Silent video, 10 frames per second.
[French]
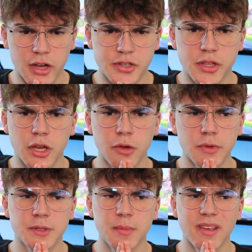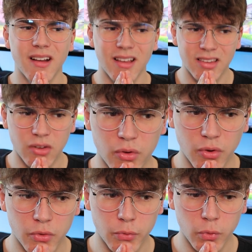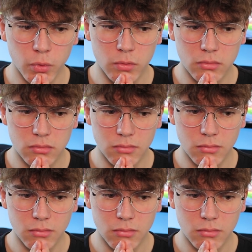acheter une clé USB à 130 euros...